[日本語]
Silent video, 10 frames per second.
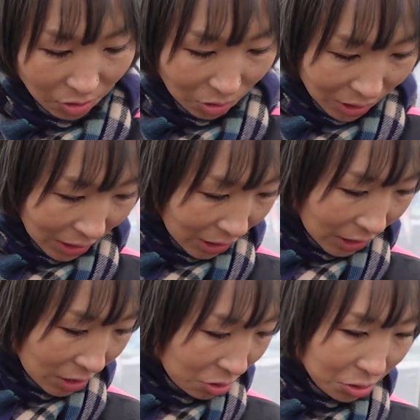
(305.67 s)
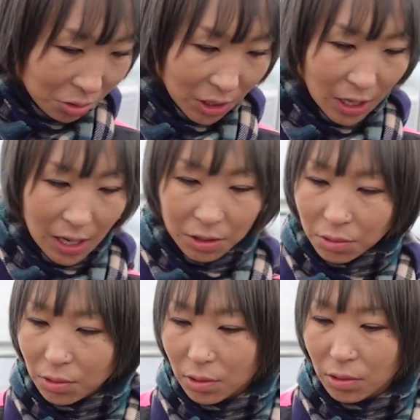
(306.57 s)
ここからね徐々に
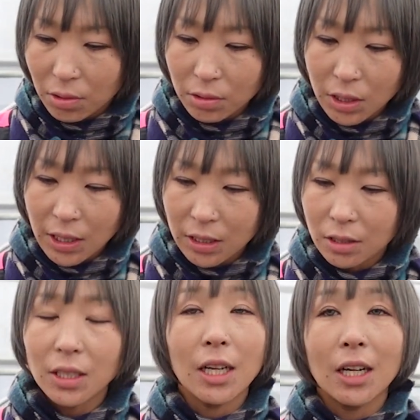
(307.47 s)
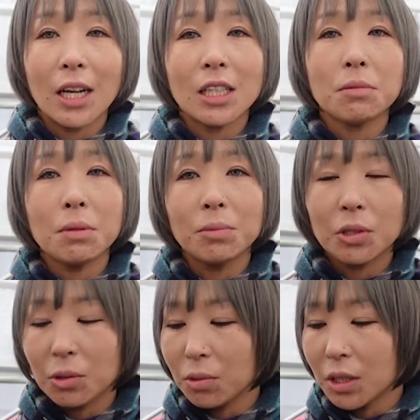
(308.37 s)
2月ぐらいから花芽もど
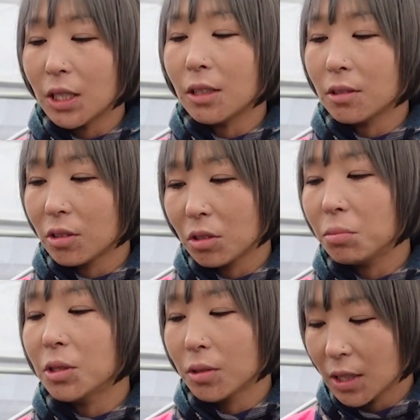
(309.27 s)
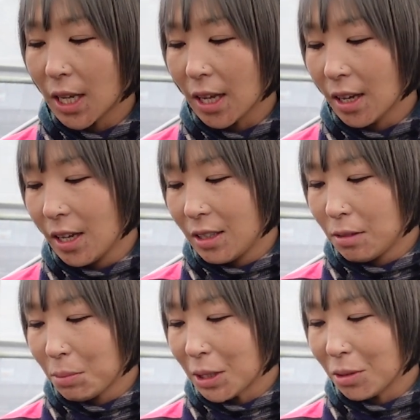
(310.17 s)
んどん出てくると思うので、
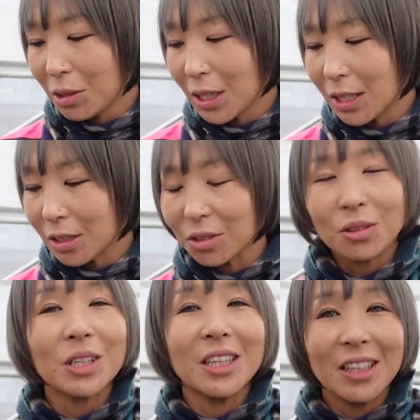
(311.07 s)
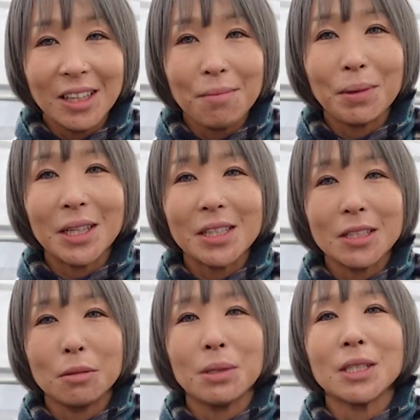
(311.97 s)
その時はその時でねまた
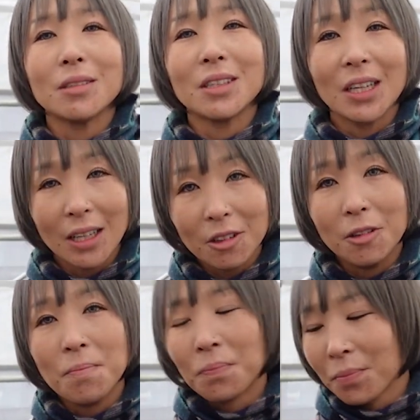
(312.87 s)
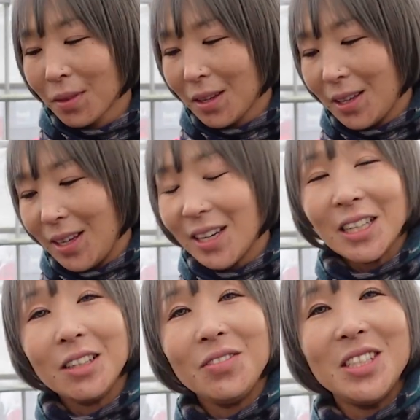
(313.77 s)
説明するんだけど。けど、いか
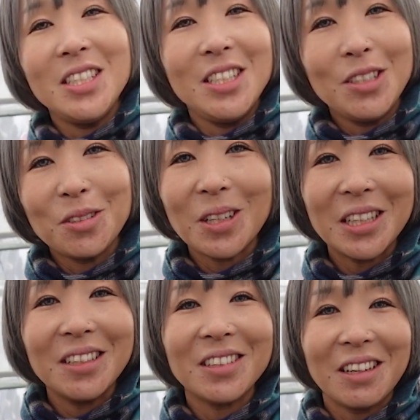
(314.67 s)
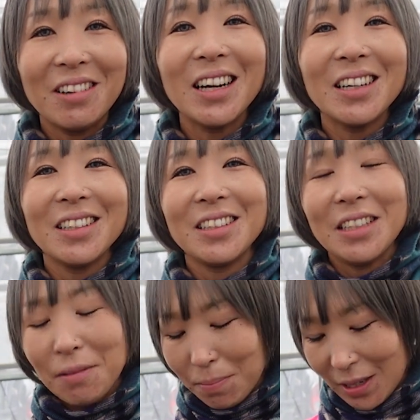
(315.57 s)
に美人に育てるかはやっ
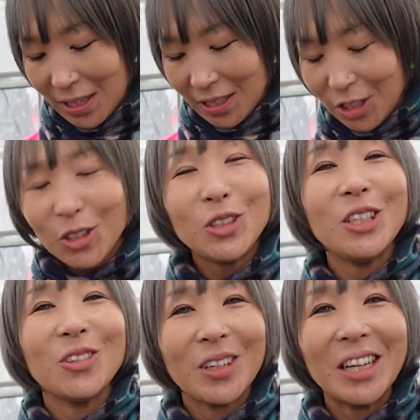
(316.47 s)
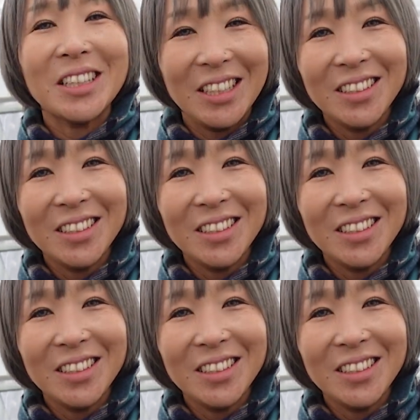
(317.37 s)
ぱりゆっくりの管理、